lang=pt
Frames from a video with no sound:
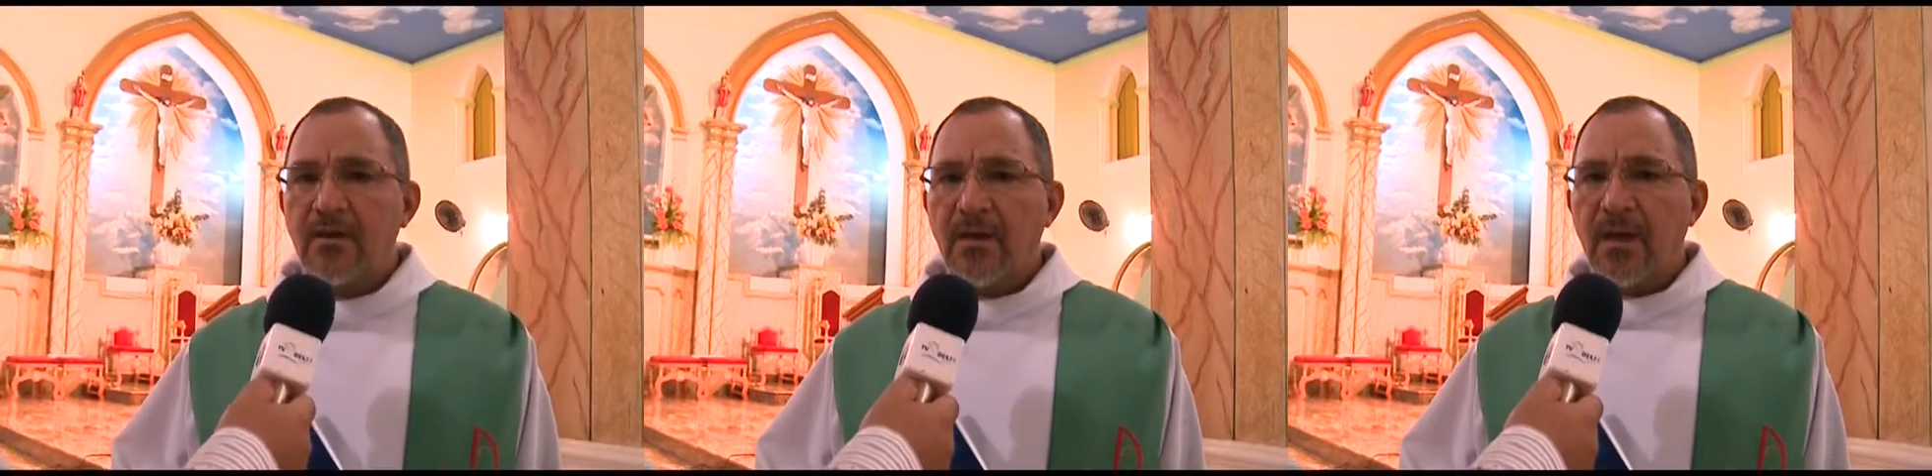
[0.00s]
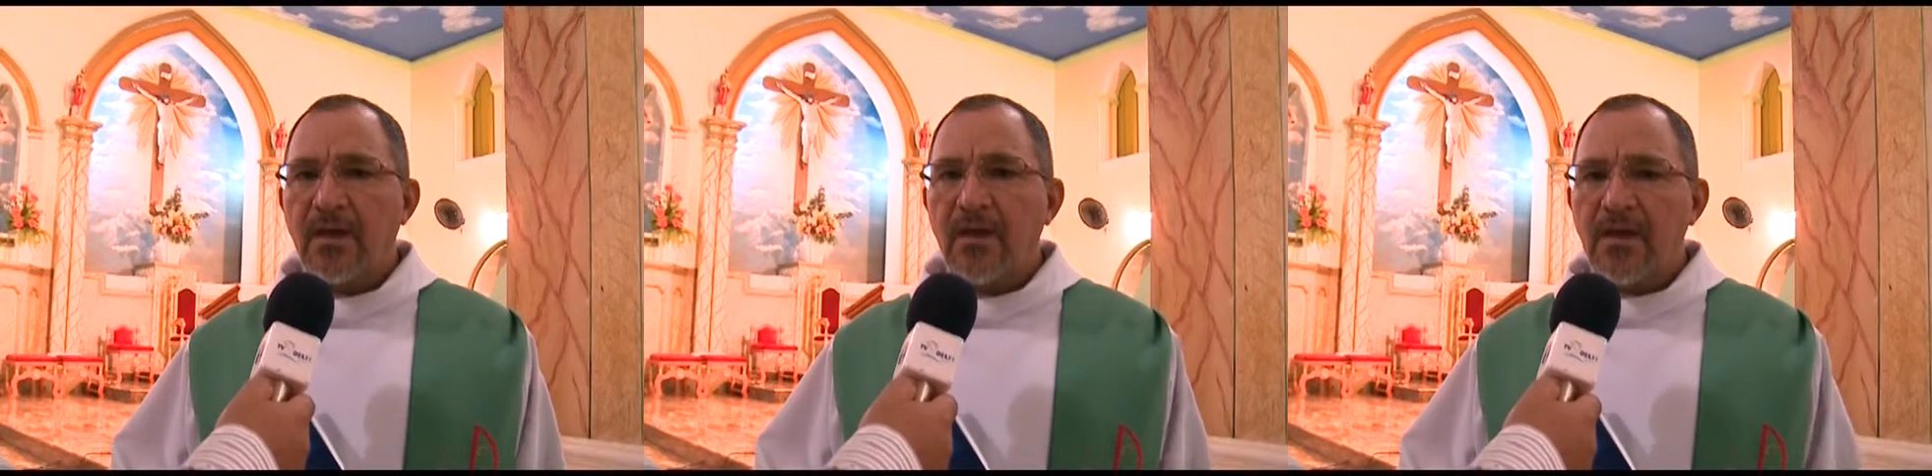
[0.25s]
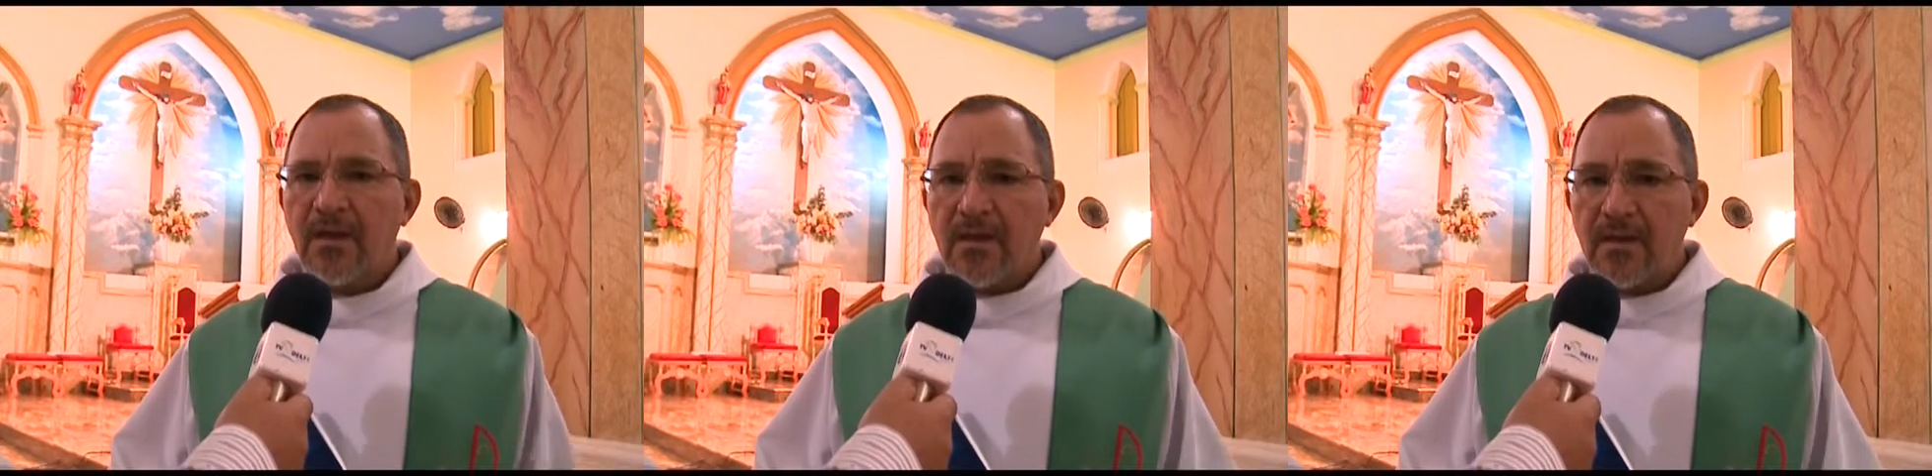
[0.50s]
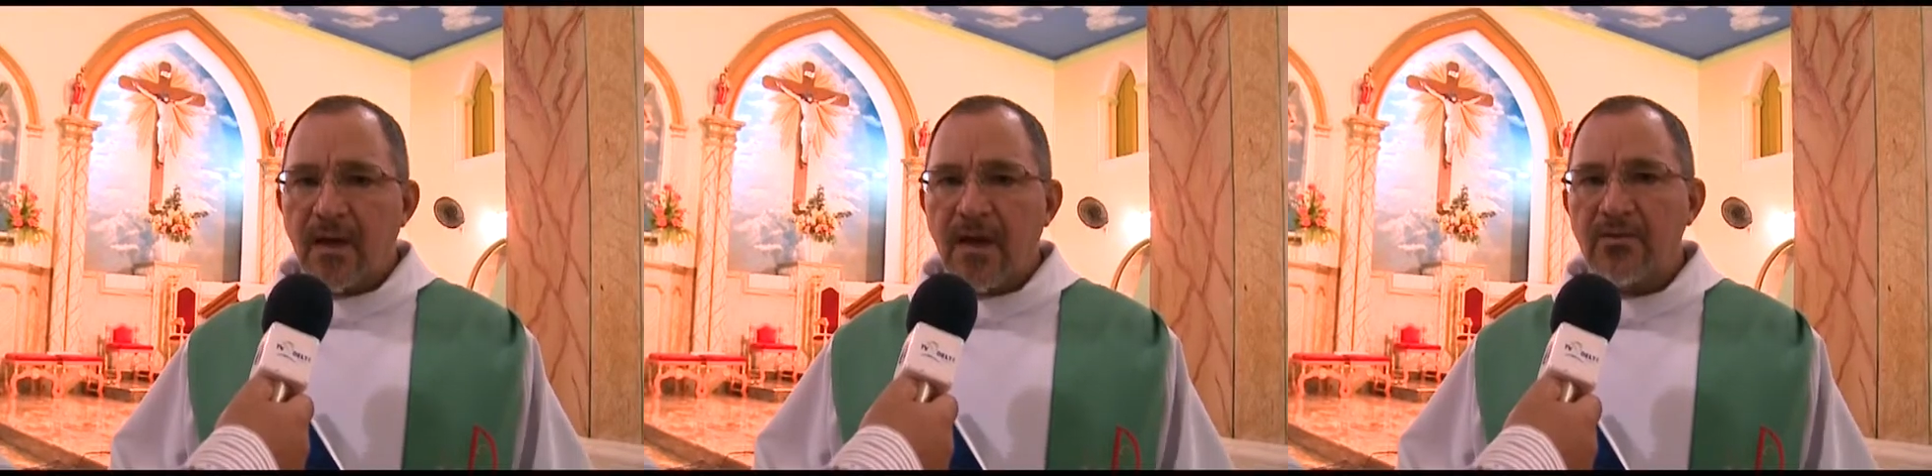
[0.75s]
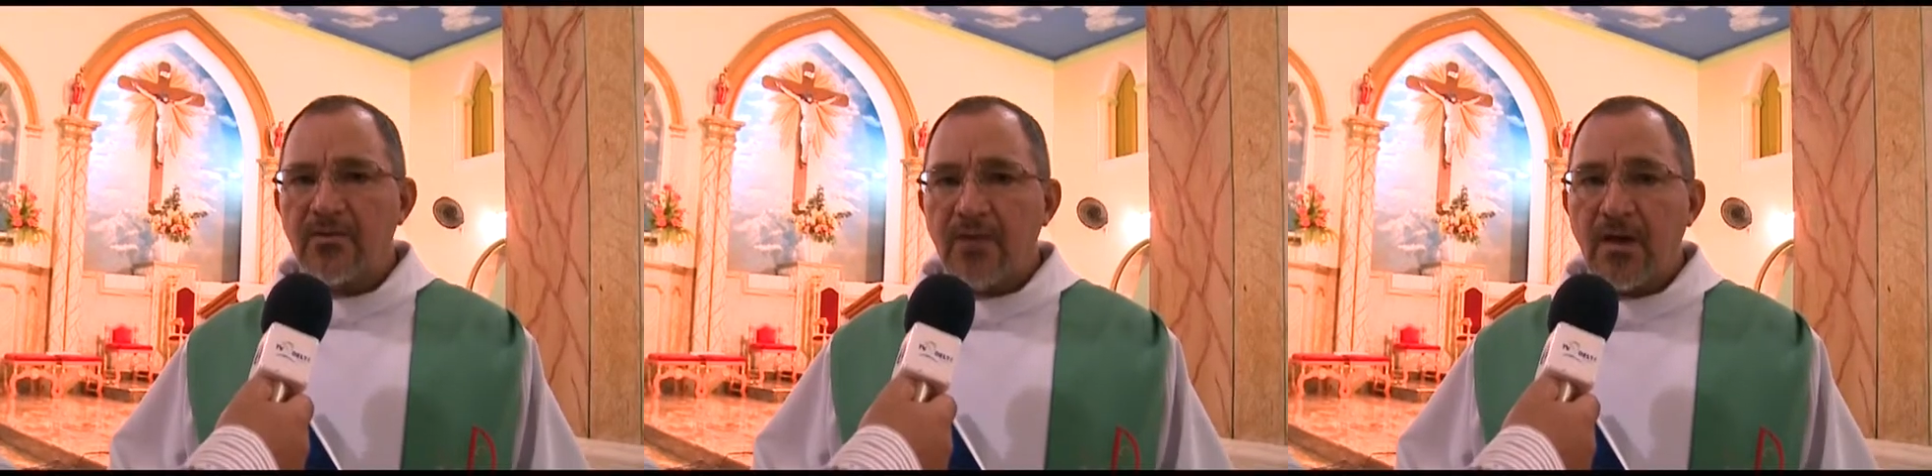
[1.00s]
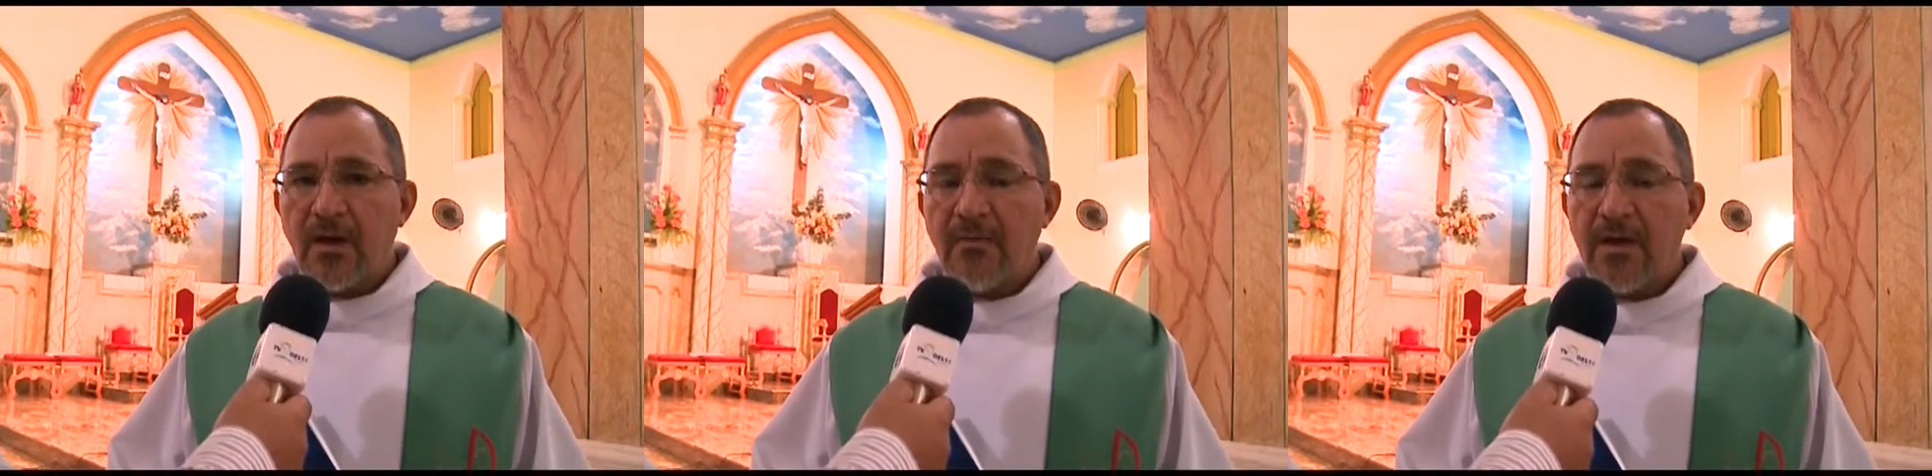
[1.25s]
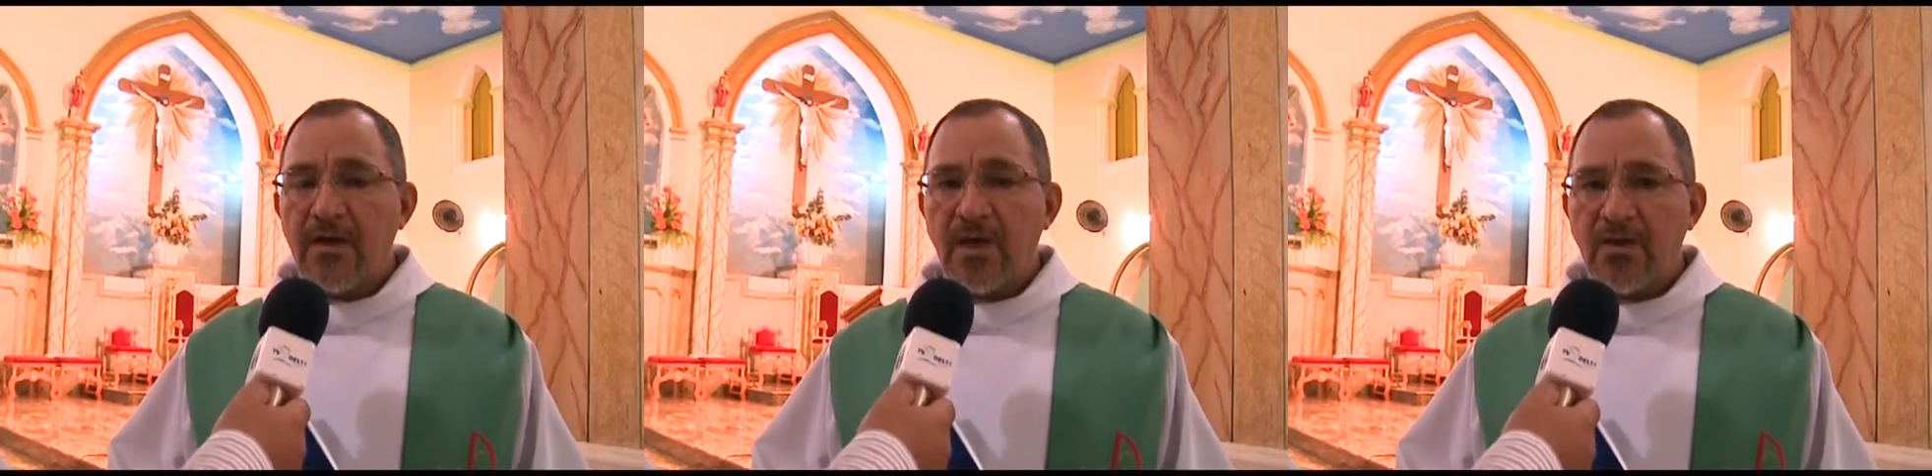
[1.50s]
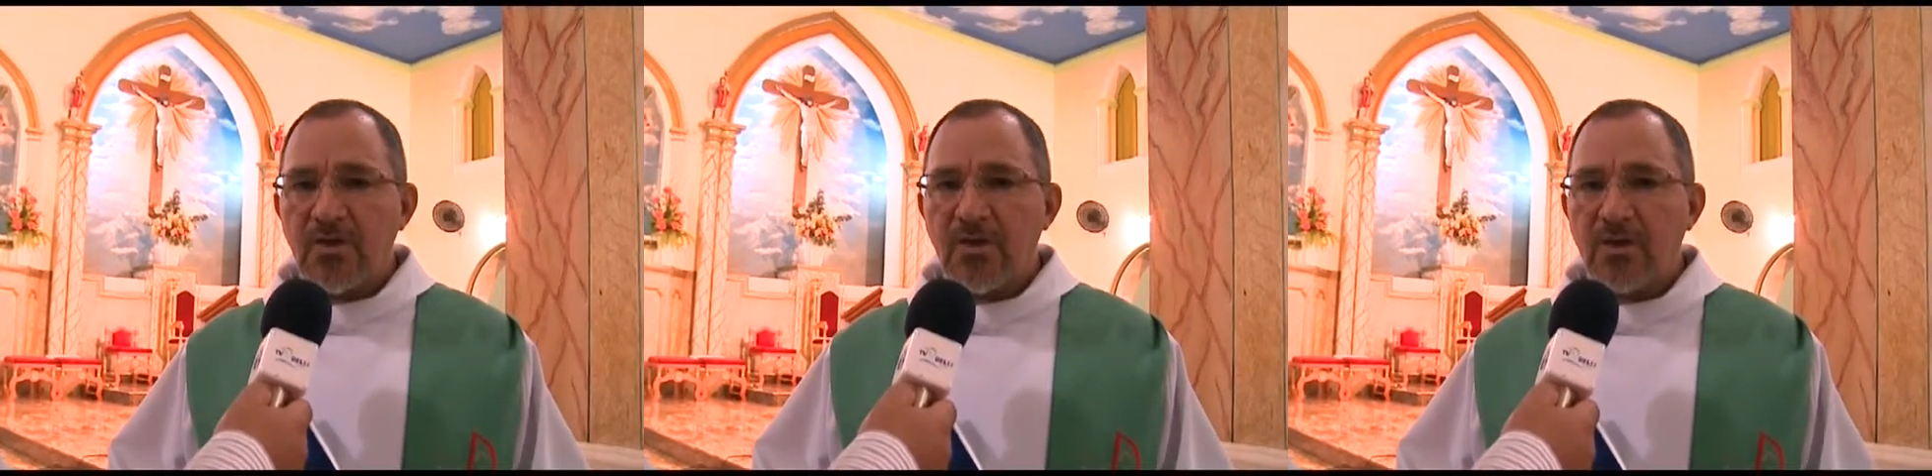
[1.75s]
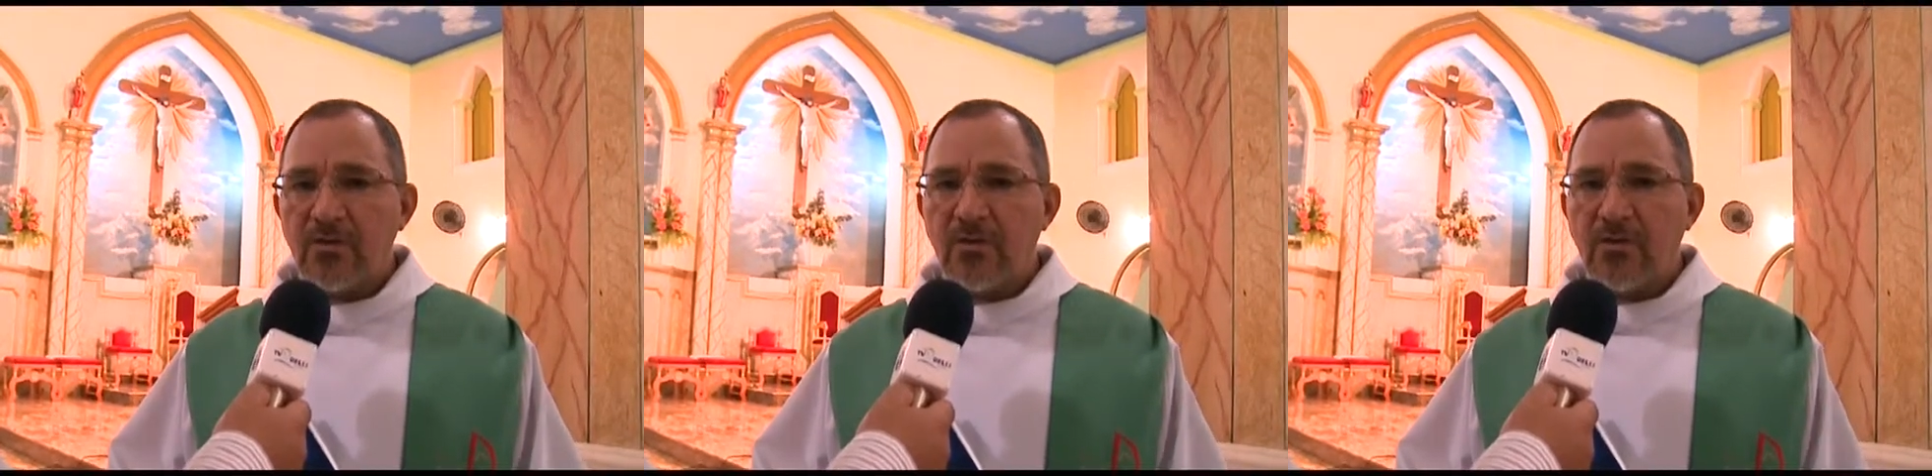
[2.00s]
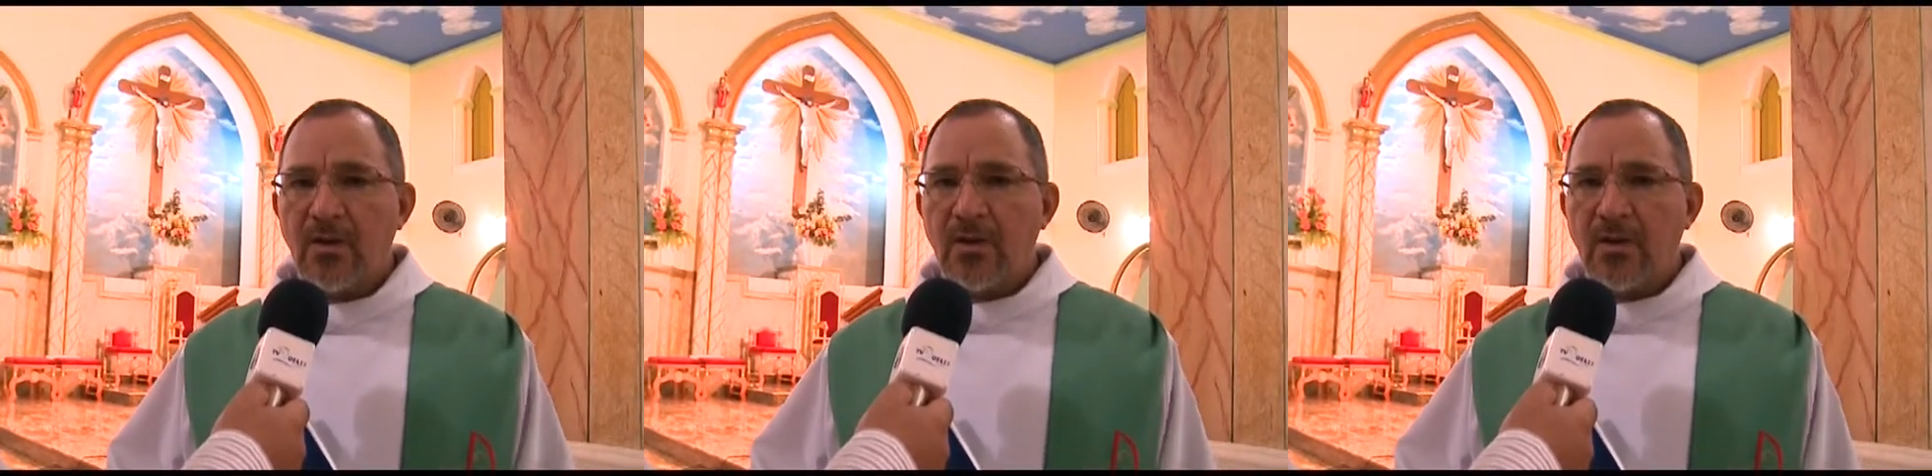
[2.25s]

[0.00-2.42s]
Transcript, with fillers: né, aquele candidato que realmente é digno